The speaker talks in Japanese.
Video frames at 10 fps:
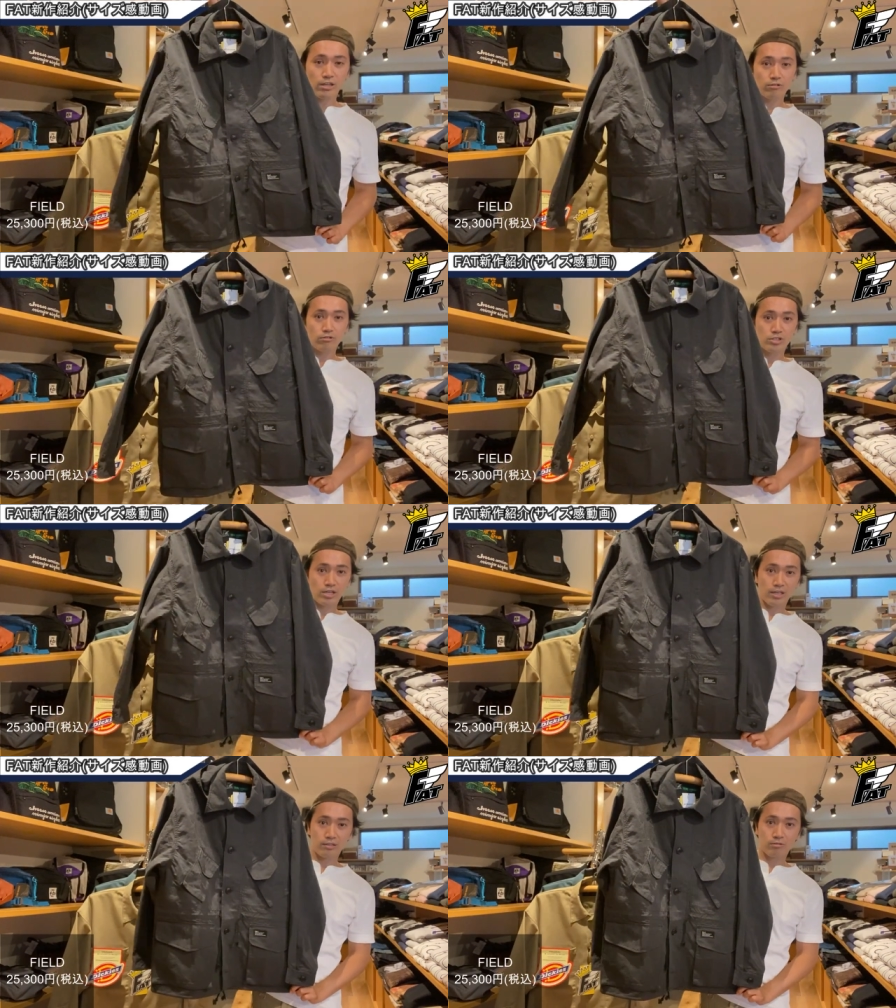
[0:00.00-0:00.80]
らの
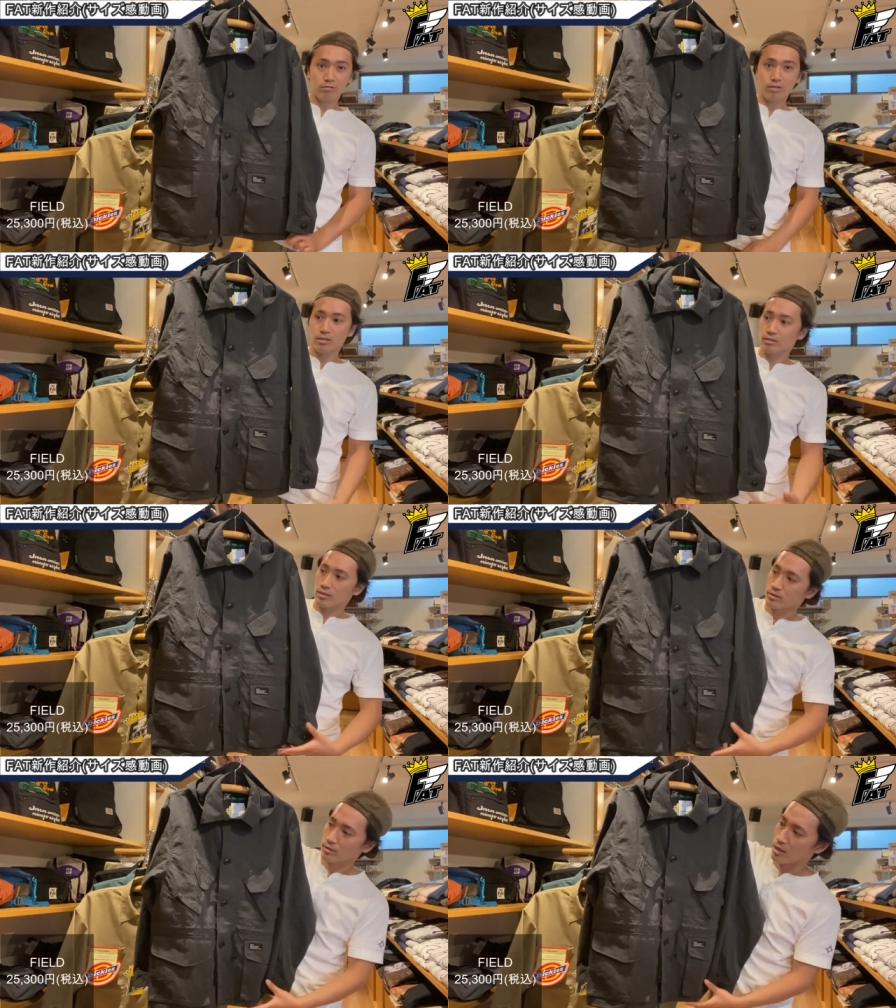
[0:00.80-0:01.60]
ジャケットなん
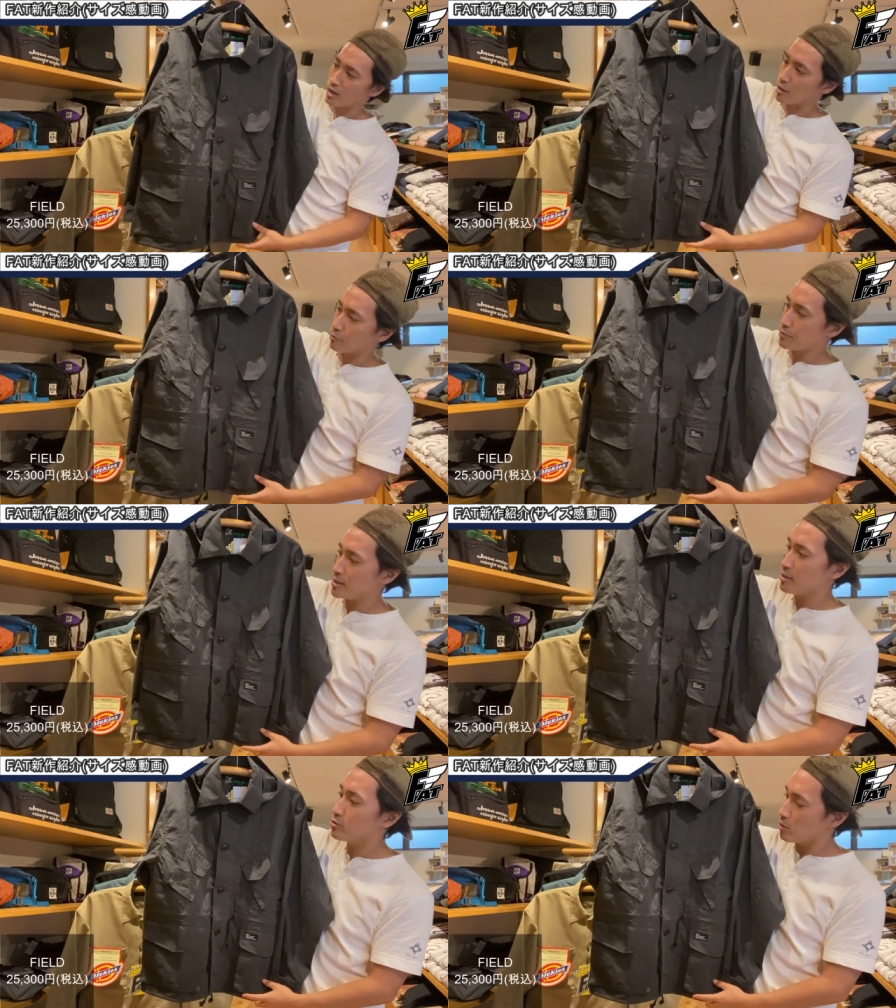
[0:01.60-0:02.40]
ですが、
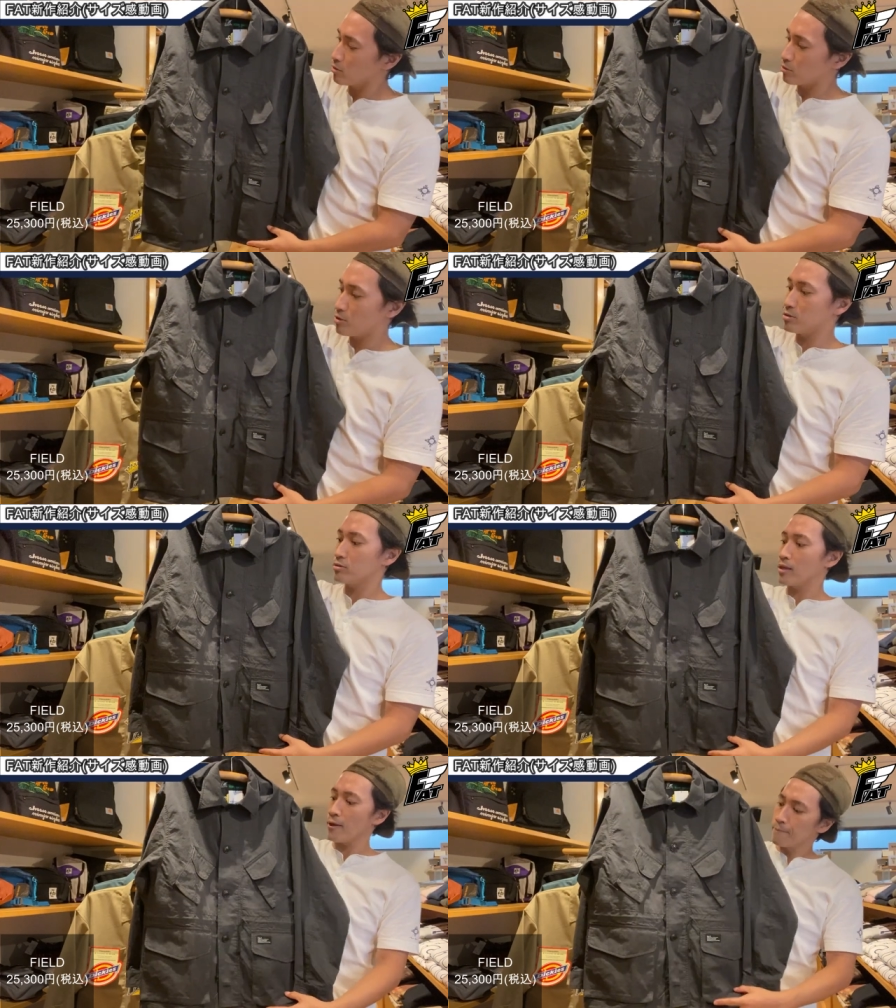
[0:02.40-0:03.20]
フィールドとい
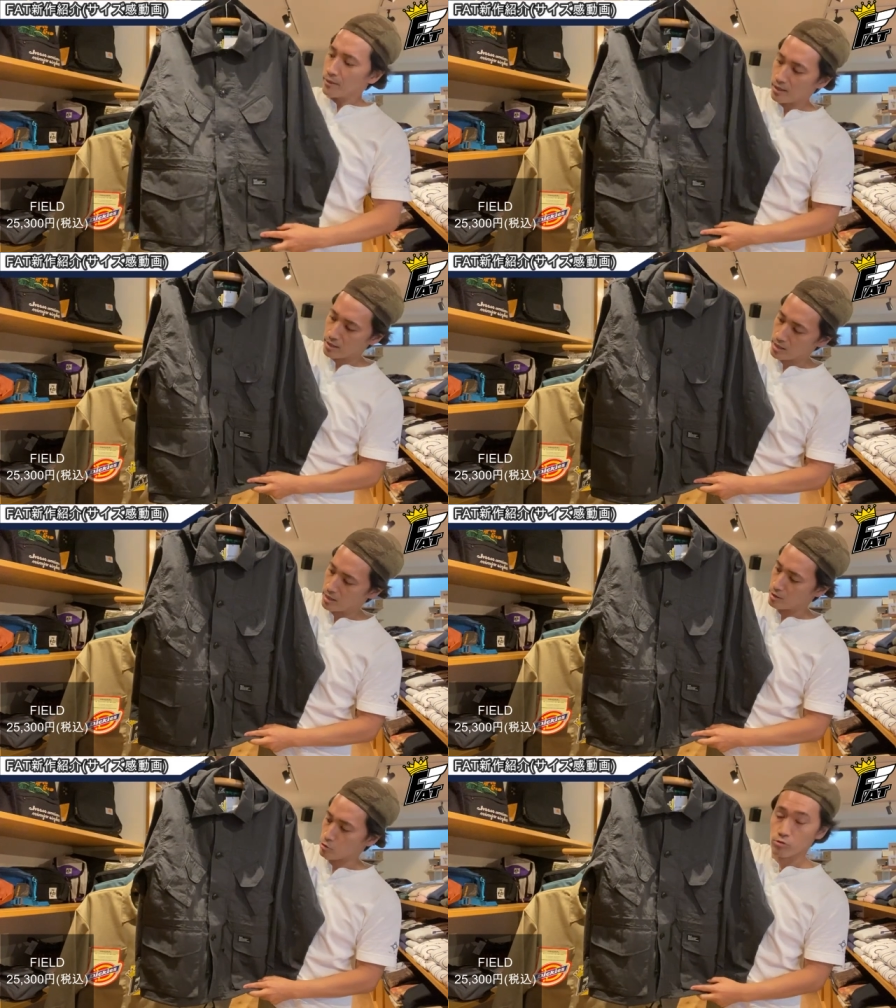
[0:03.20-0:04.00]
うね、
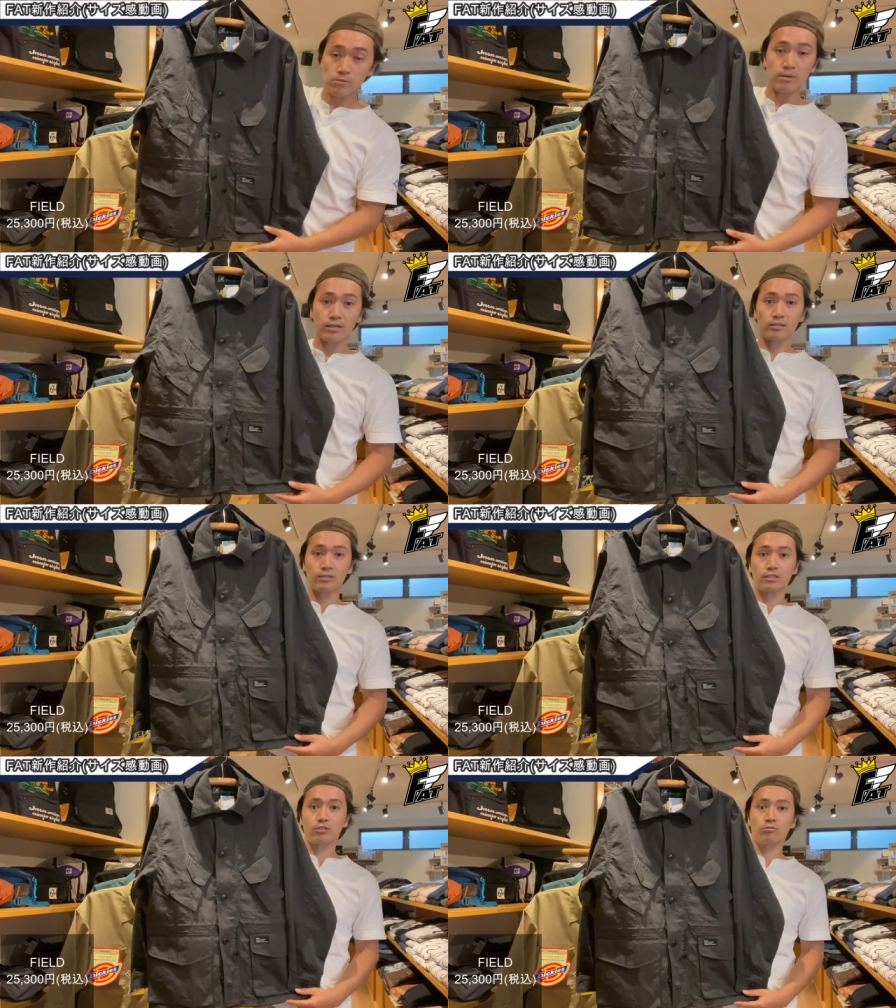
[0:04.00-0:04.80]
えー、商品名なん
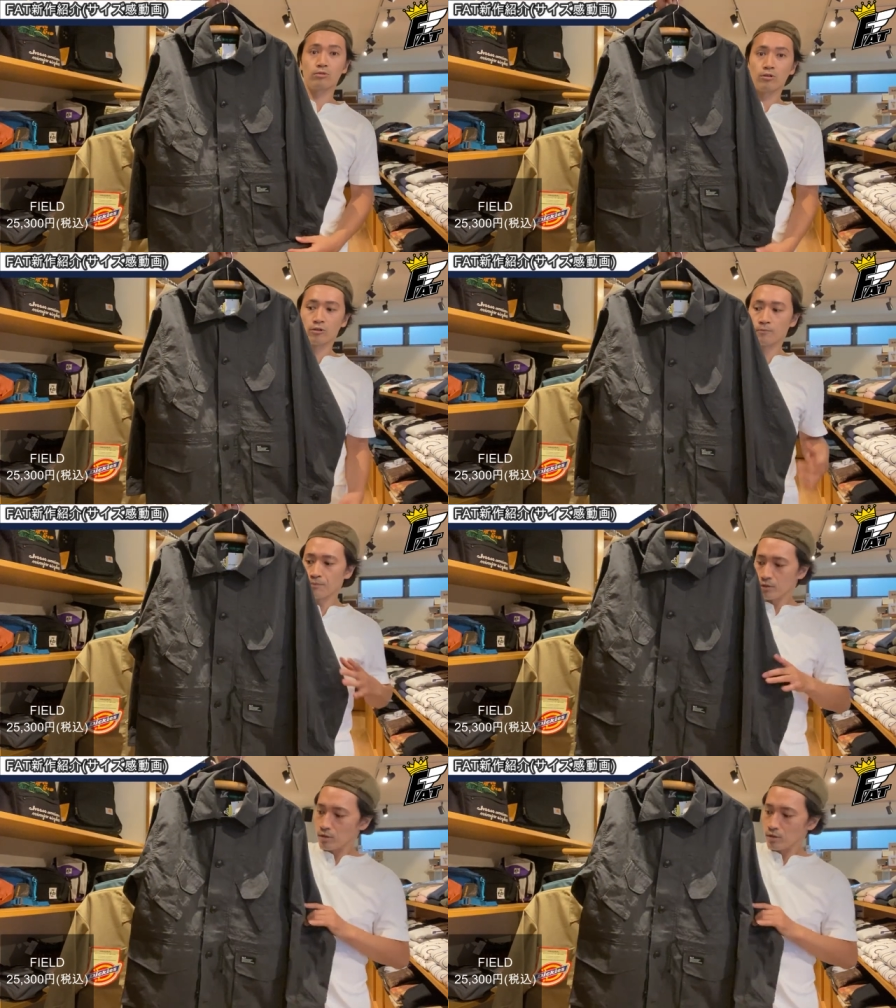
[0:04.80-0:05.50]
ですけども、